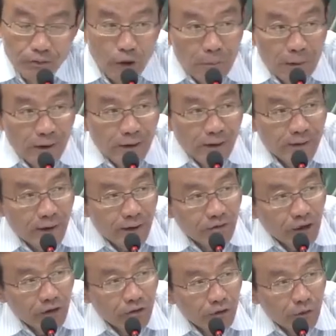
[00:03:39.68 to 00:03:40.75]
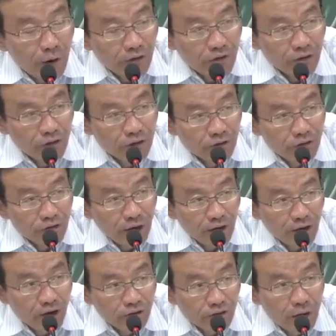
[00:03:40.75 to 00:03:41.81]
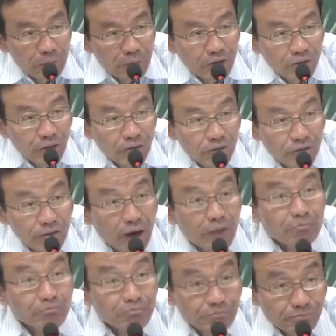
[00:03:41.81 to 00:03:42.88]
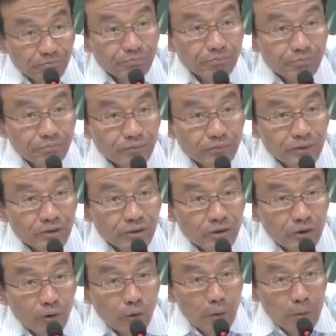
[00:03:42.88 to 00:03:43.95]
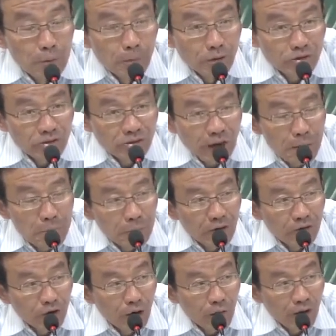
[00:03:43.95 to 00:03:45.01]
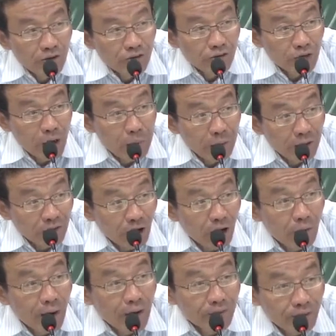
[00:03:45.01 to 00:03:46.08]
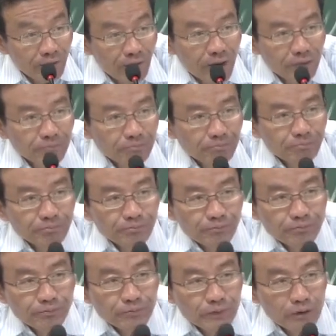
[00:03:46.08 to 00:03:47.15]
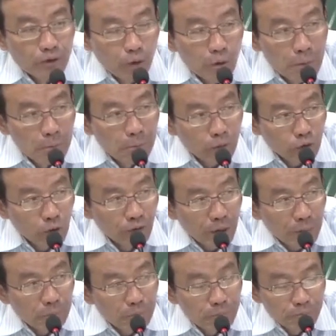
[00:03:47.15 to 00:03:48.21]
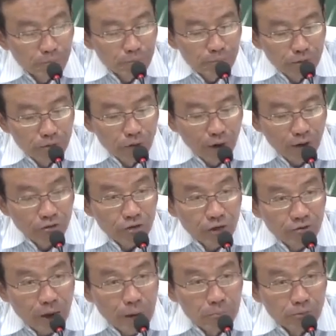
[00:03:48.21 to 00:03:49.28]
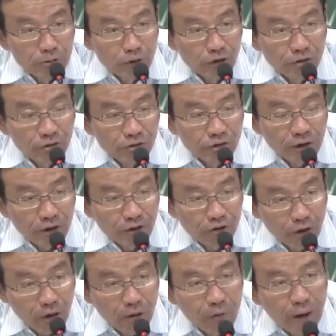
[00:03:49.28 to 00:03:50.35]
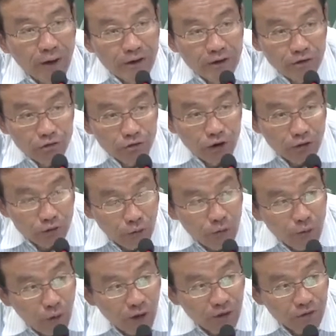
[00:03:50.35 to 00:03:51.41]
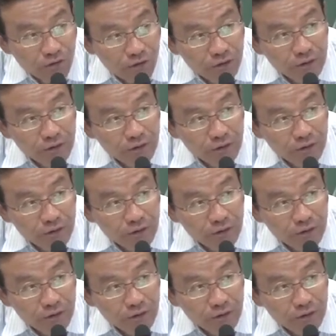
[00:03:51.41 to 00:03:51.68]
我们仍然在计划经济时代搞商品经济的，我们不是产品交换，是商品交换，对吧？我们不同的部类、生产部类之间的交换是要通过